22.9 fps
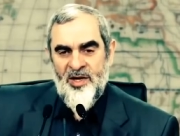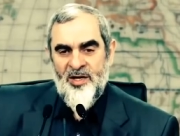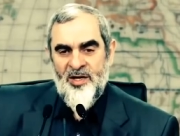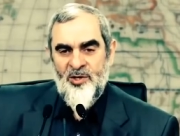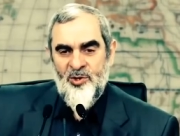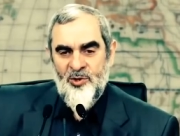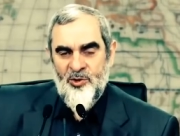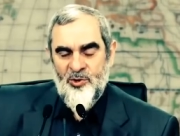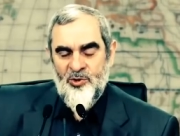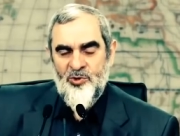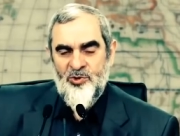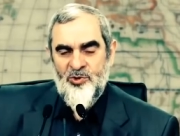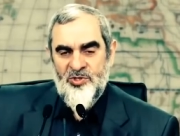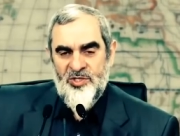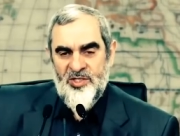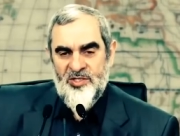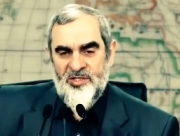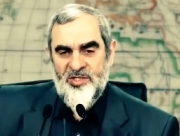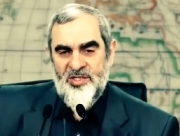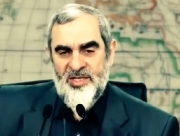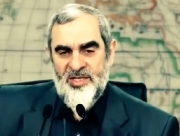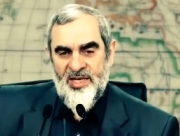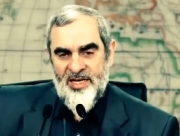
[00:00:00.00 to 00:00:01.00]
hoparlörünün
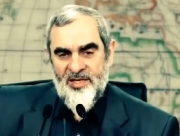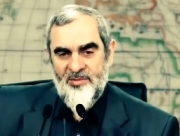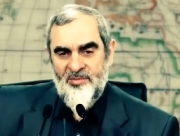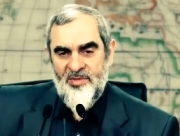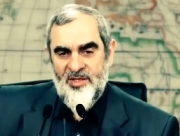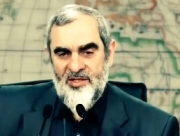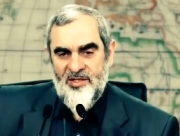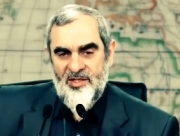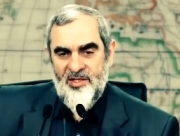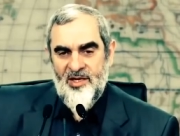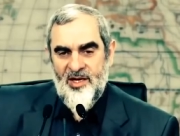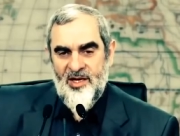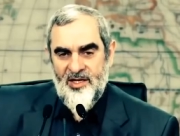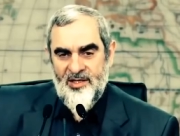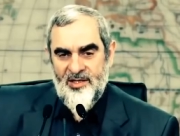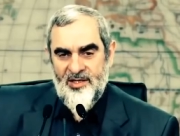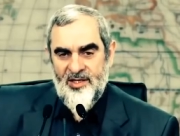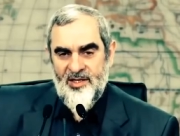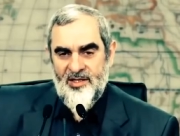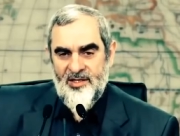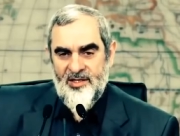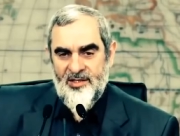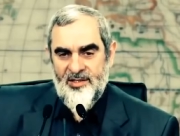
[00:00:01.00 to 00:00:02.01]
sesi gelmediği
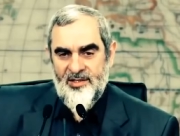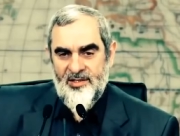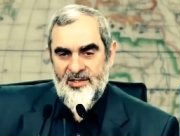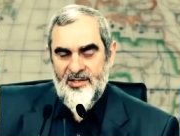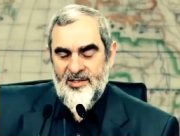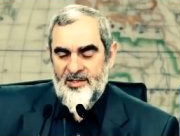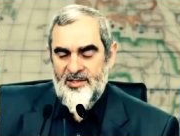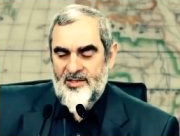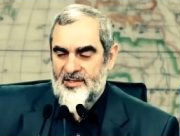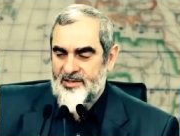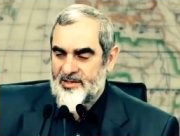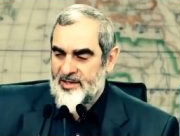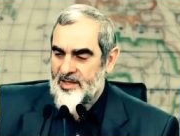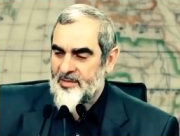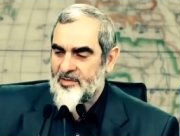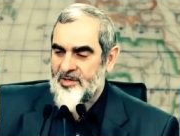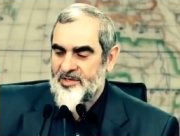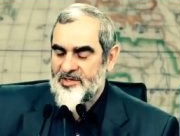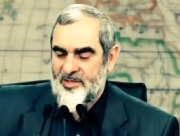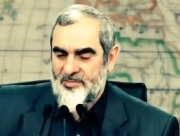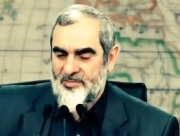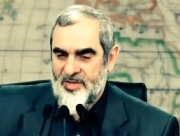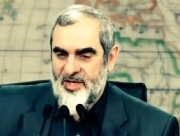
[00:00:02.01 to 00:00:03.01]
halde,
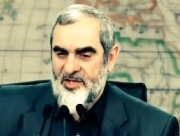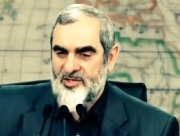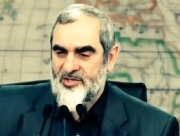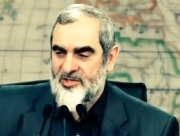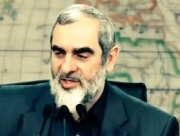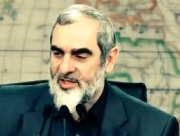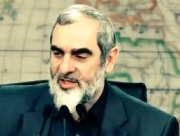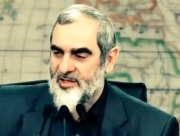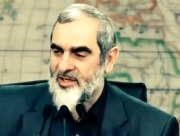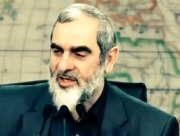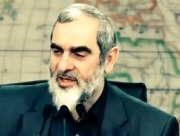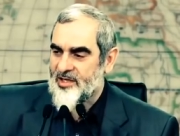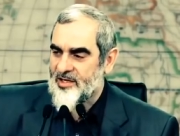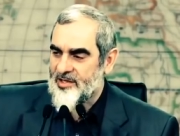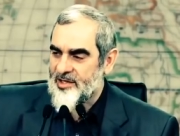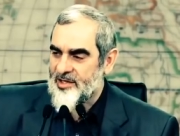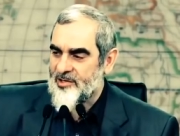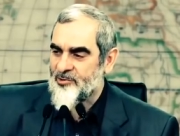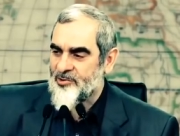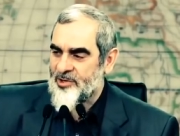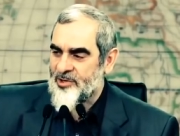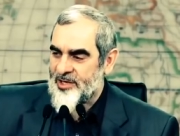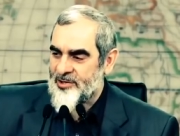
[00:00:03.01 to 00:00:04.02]
namaza beş dakika
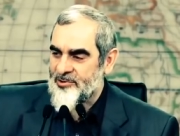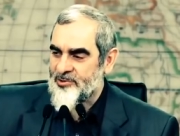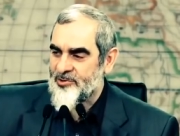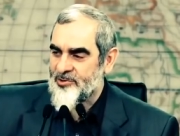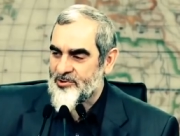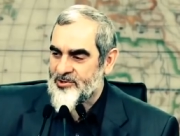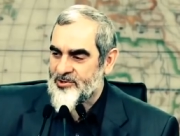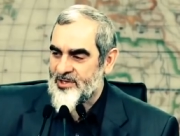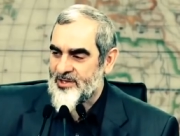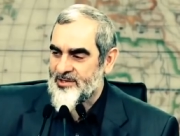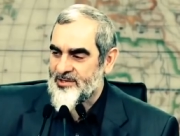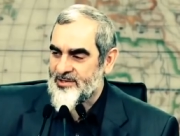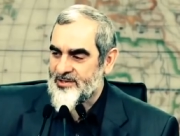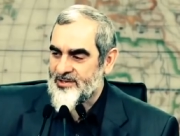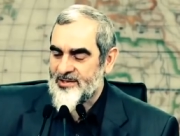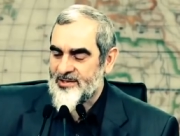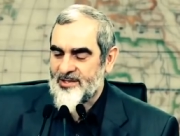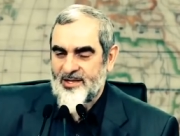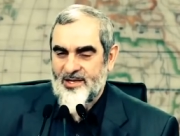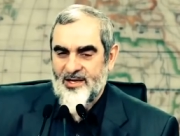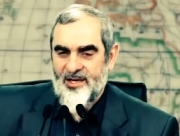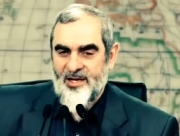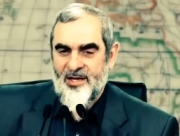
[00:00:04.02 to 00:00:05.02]
kala uyanıyorsan,
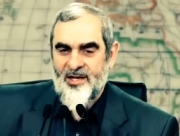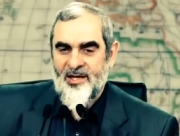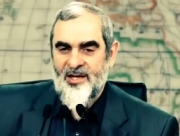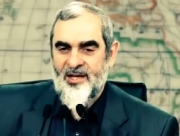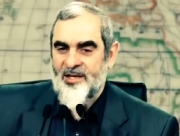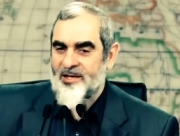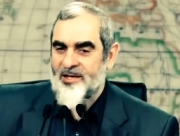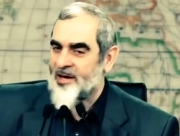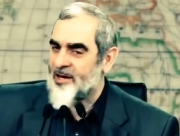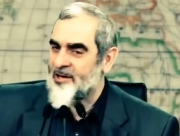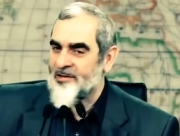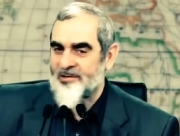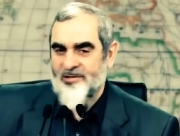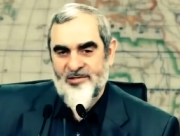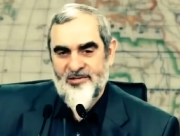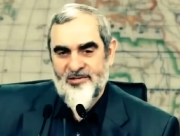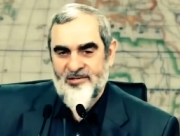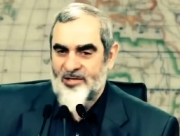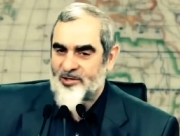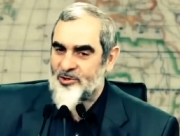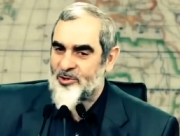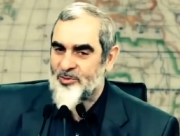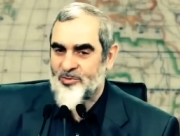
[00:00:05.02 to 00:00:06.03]
ey
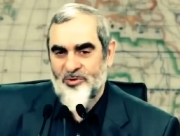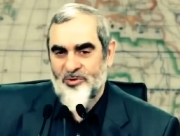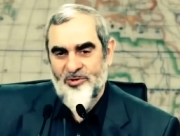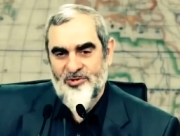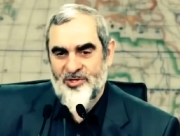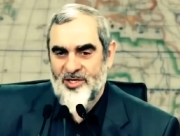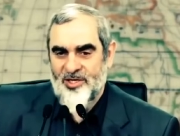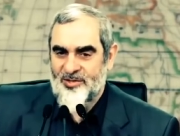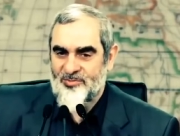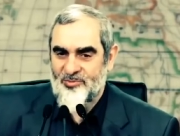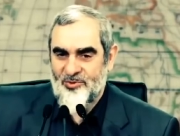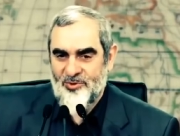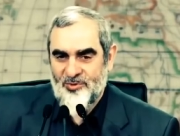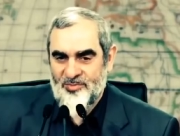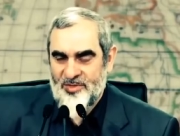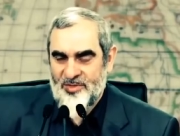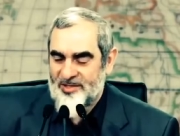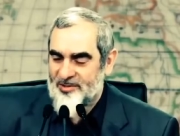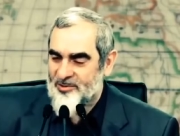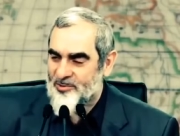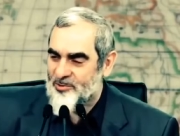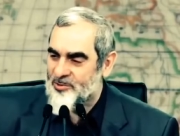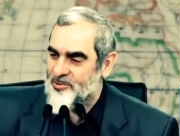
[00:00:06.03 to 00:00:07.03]
alnından öpülecek
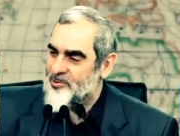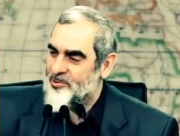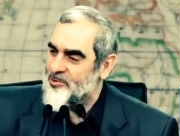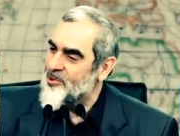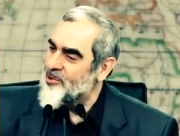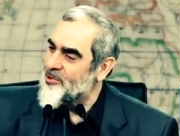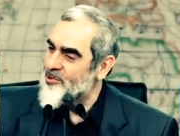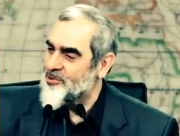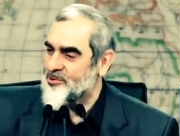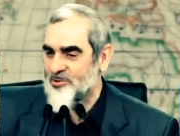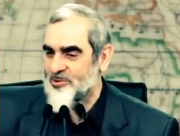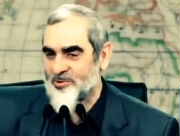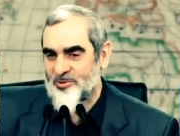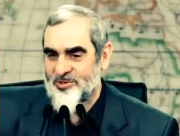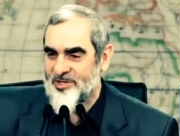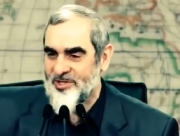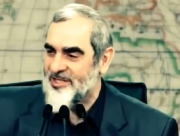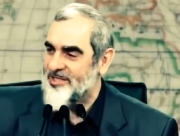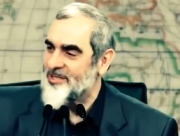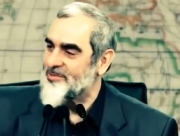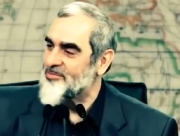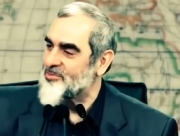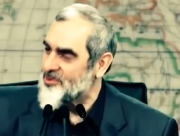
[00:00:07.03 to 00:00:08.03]
mümin, kutlu olsun
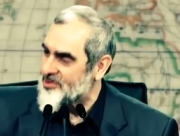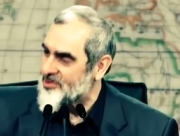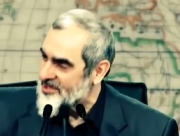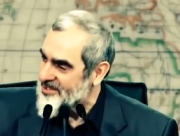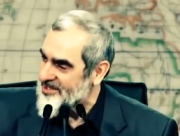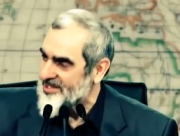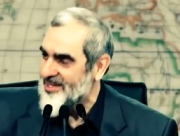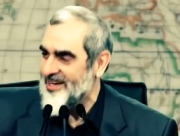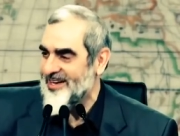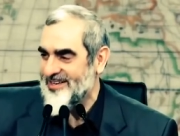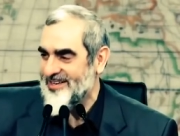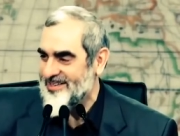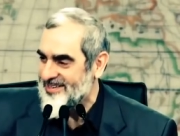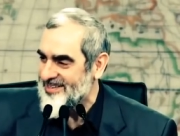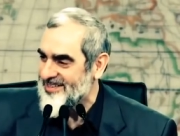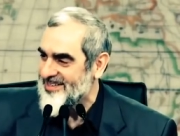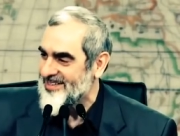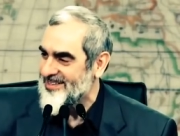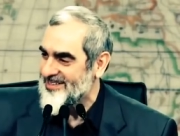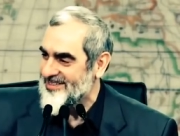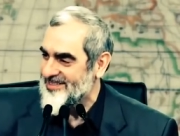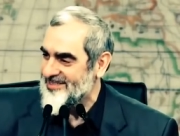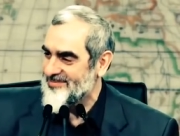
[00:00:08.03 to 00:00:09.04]
senin bu
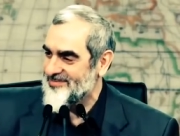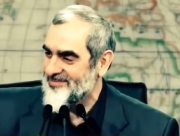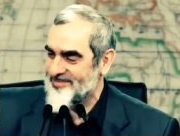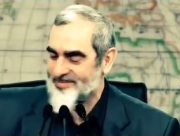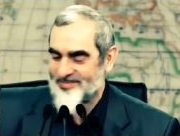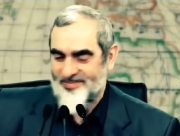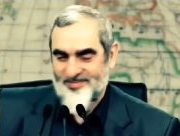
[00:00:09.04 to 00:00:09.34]
tiryakiliğin.